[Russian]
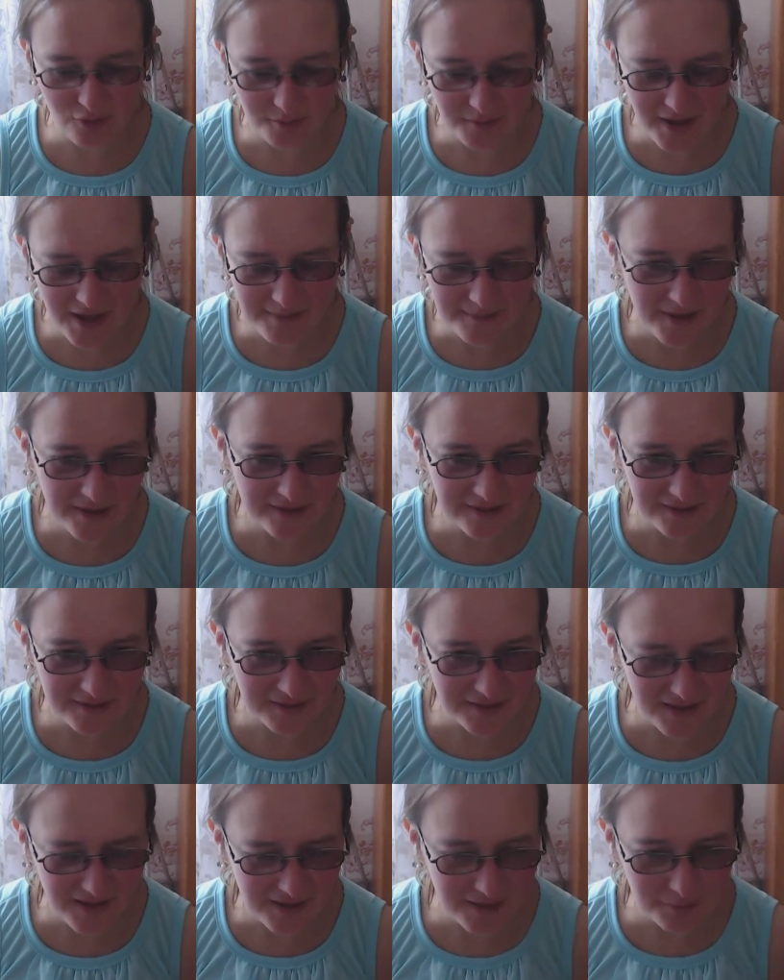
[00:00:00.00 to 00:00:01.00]
У меня опять
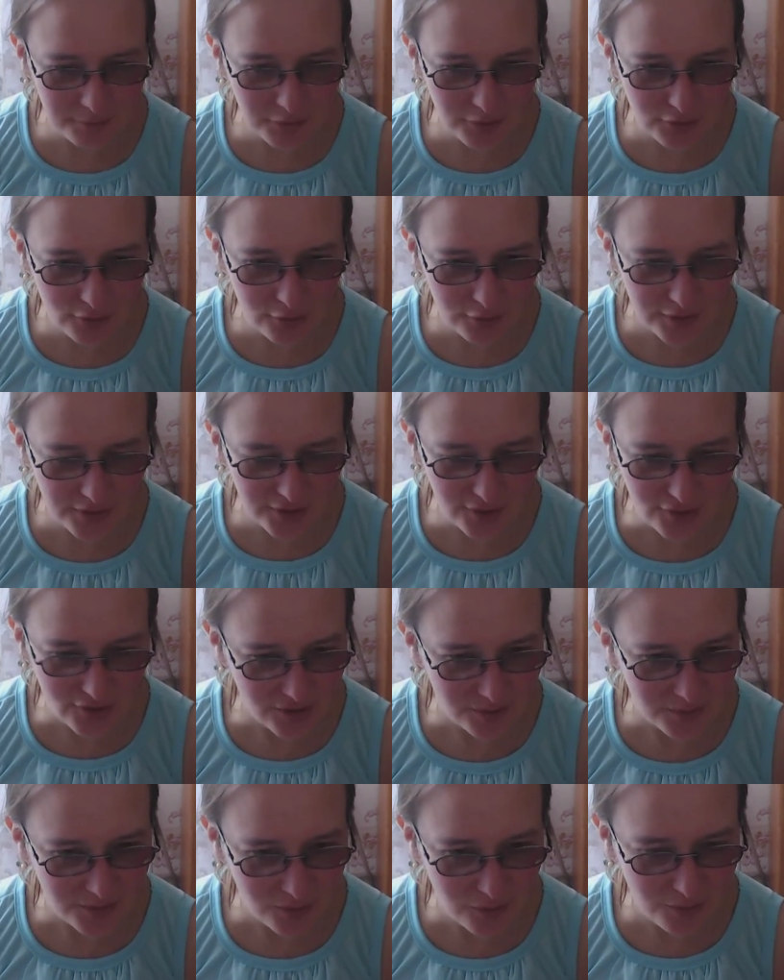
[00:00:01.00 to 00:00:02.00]
на 500 с
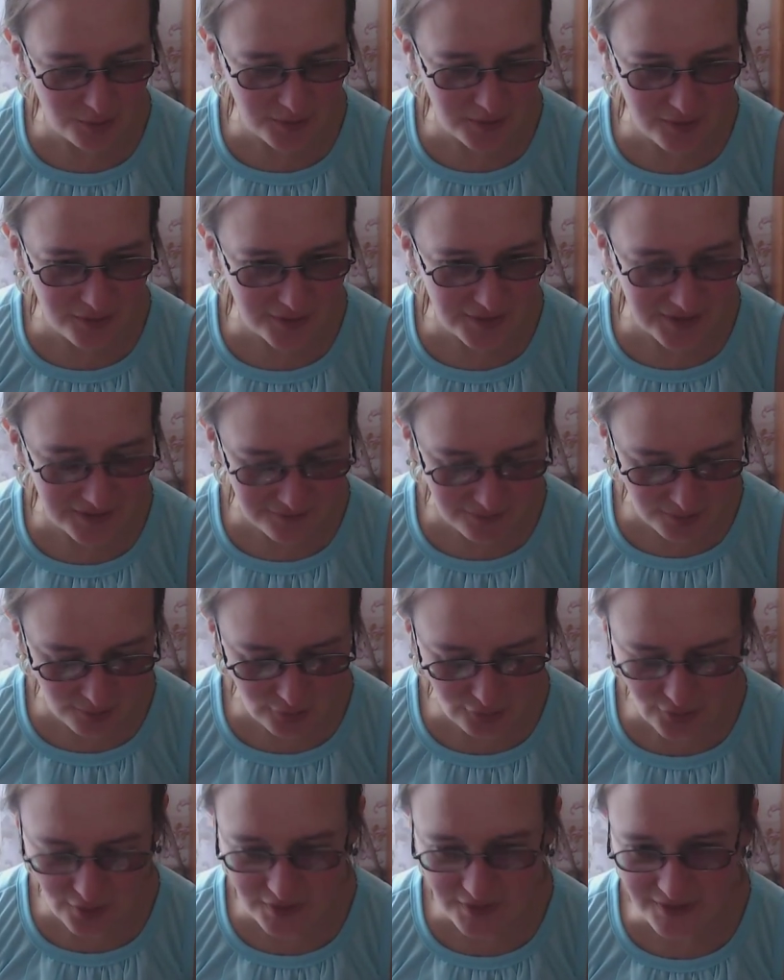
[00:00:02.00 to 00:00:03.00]
лишним накупилось. А в
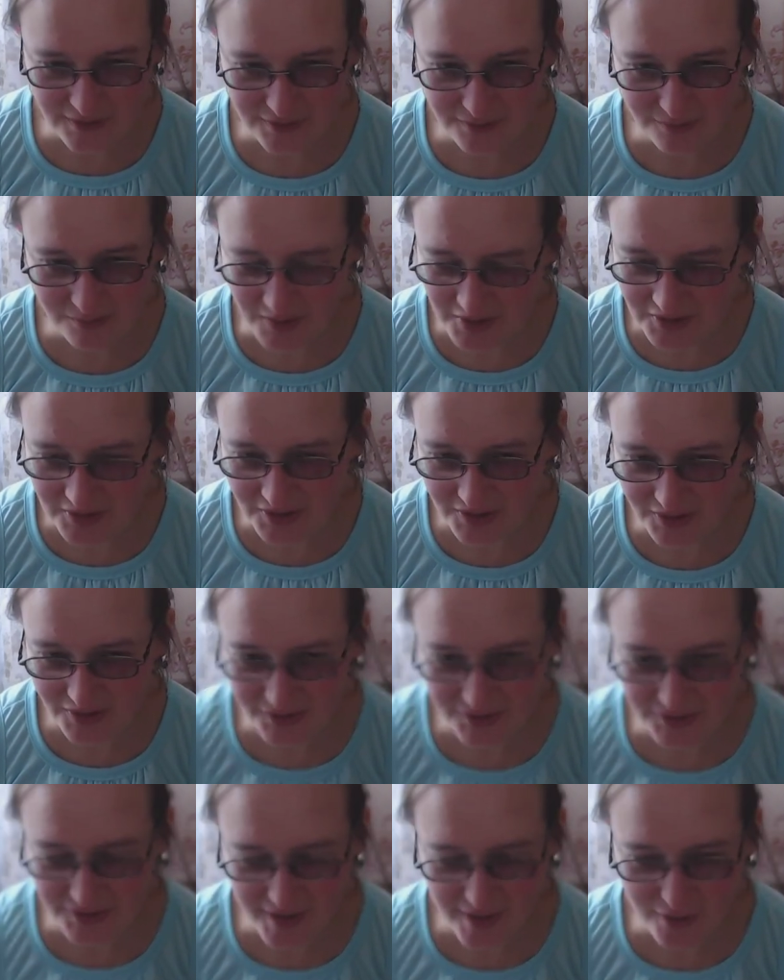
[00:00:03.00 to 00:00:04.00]
прошлый раз в магните
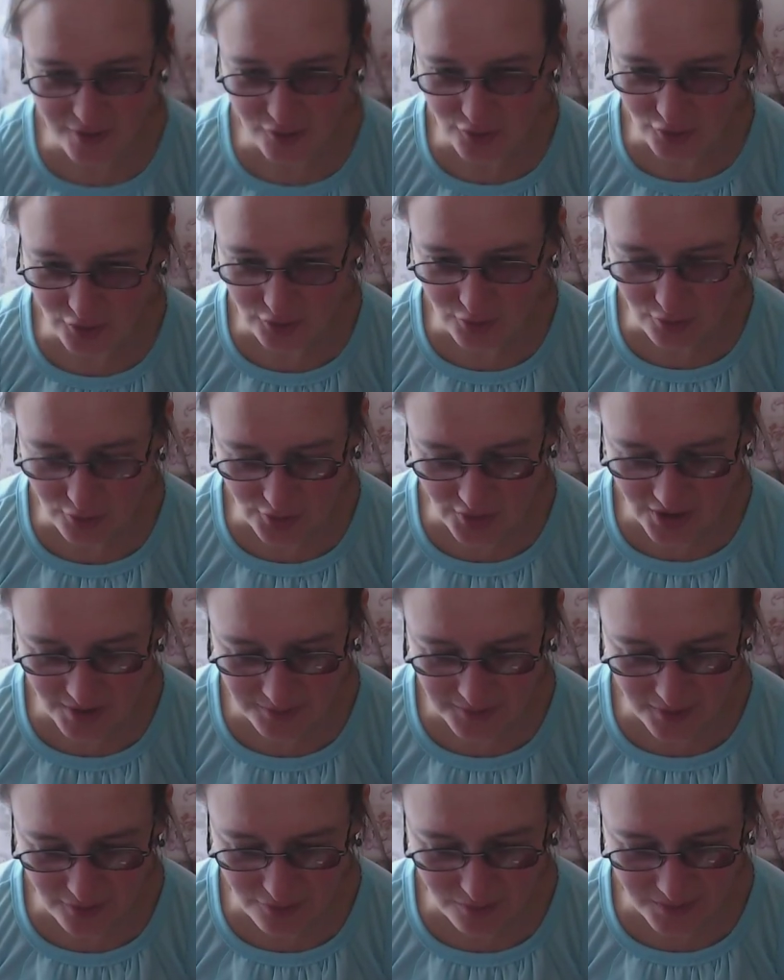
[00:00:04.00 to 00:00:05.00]
я оставила 600 с
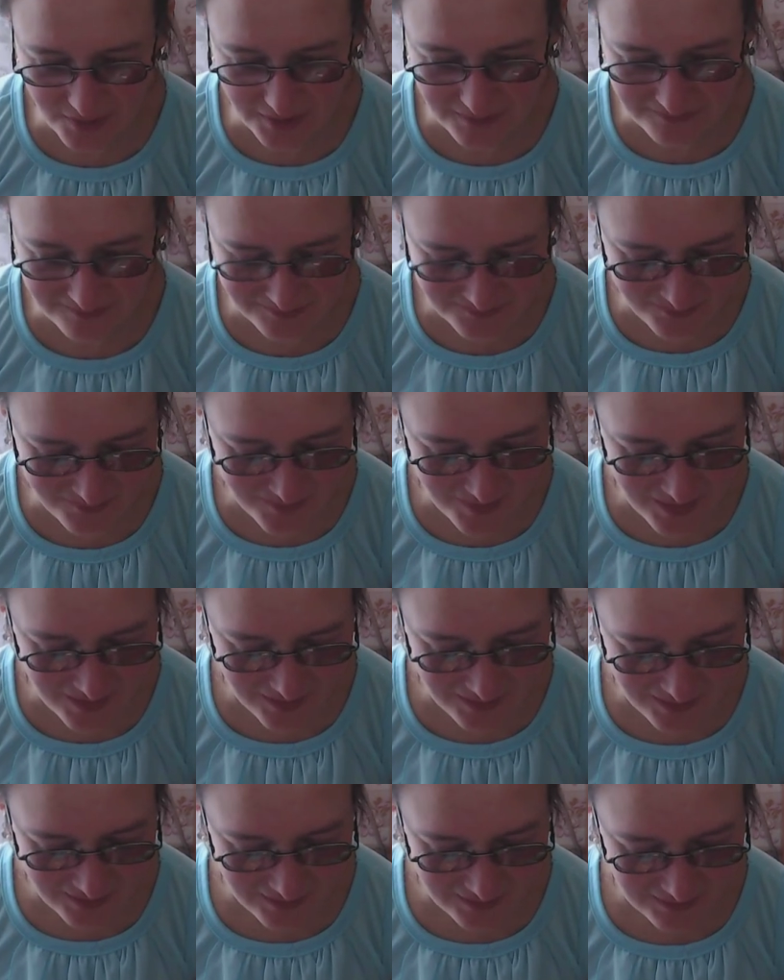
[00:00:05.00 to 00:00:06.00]
чем-то рублей.
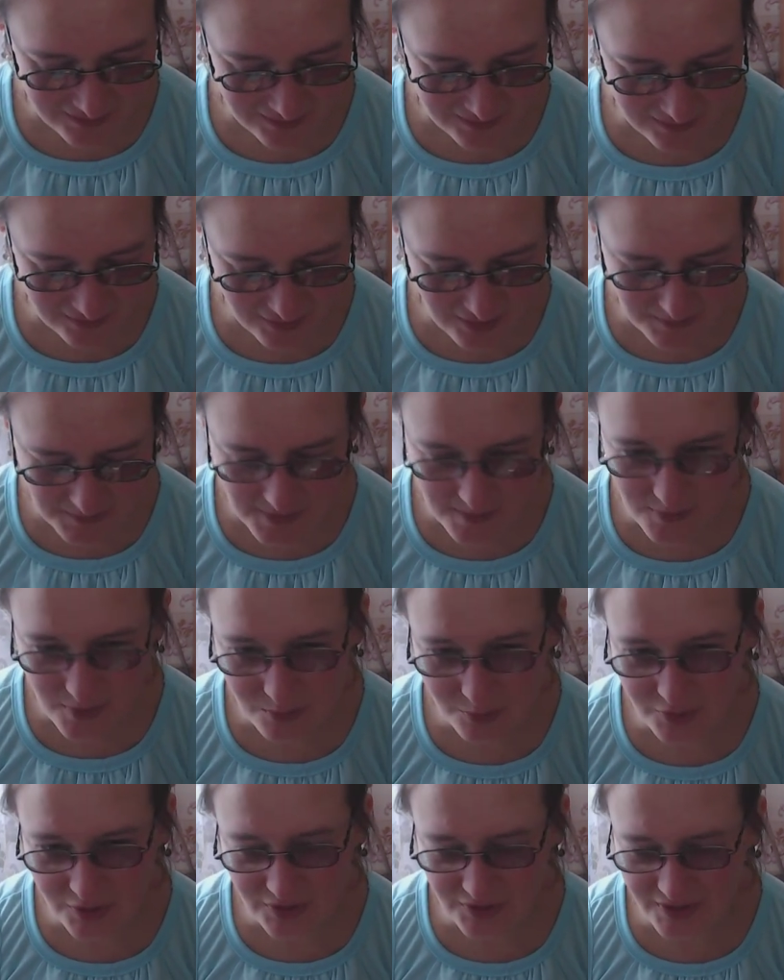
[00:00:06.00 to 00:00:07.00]
Я,
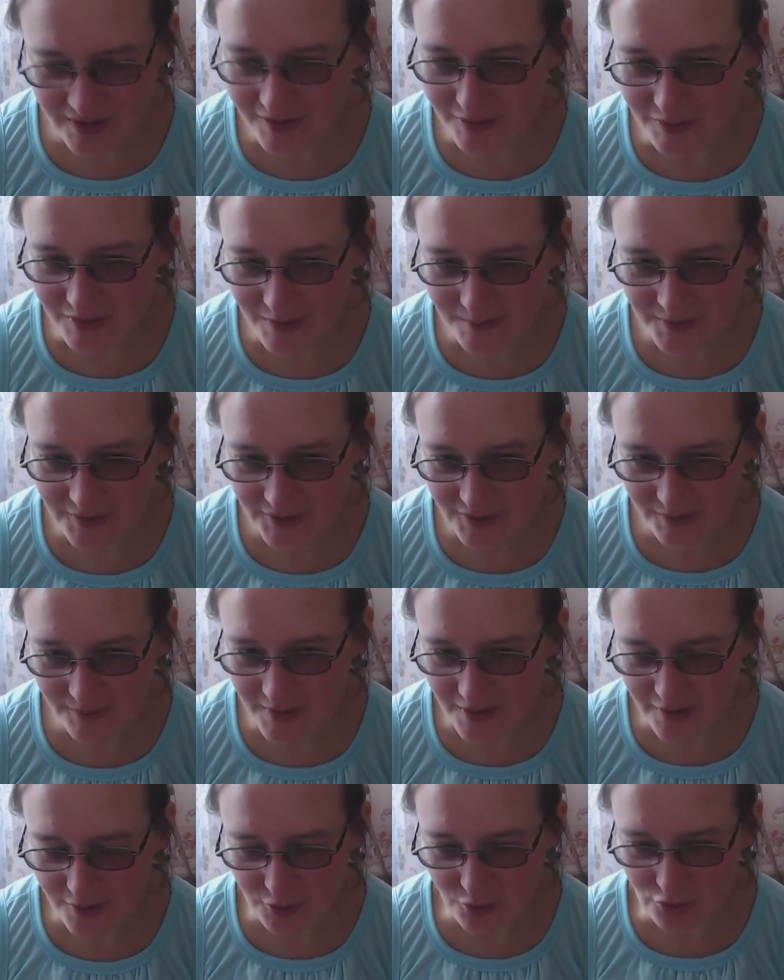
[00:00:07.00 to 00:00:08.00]
по-моему, не знаю, не
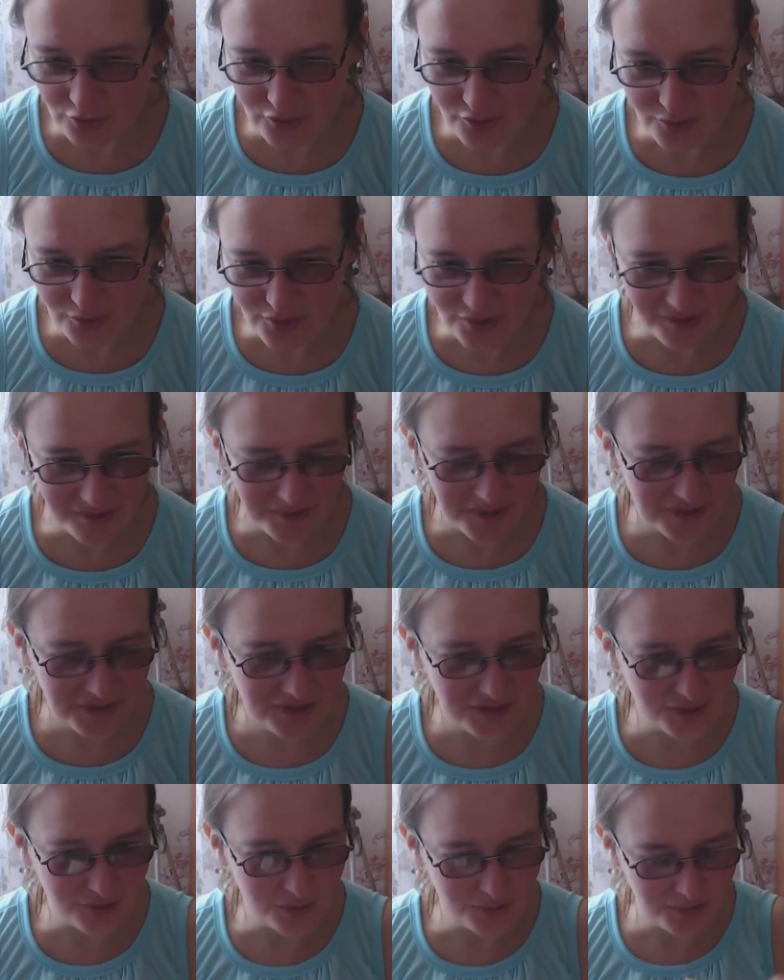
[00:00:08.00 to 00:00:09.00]
обозревала то, что я вчера в
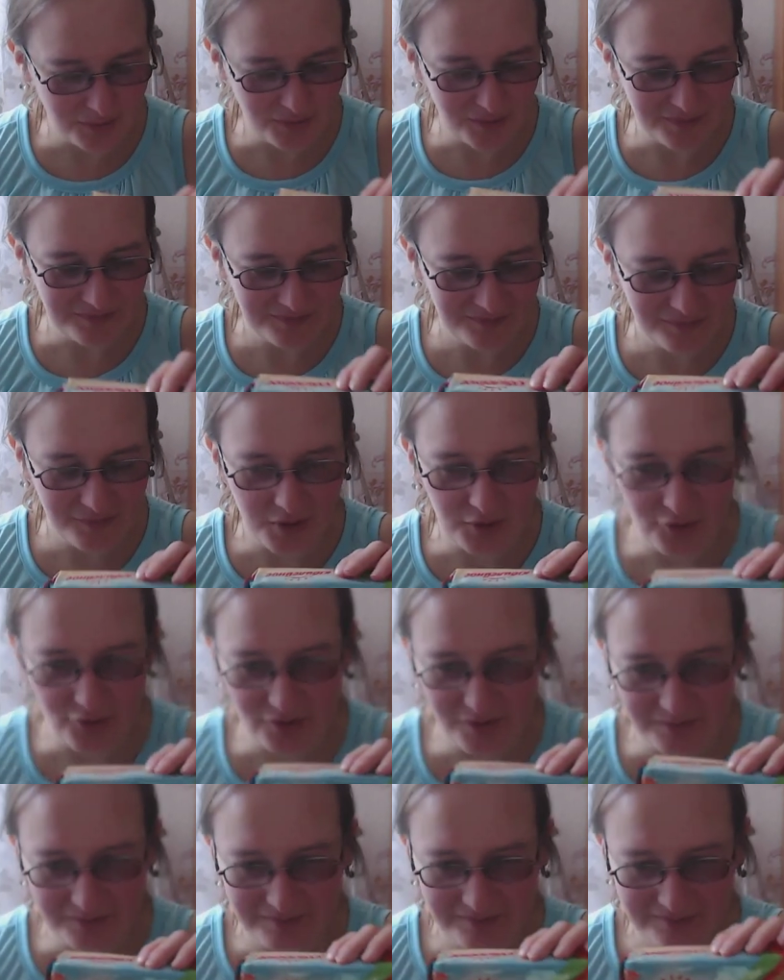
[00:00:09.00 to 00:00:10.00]
магните купила вечером.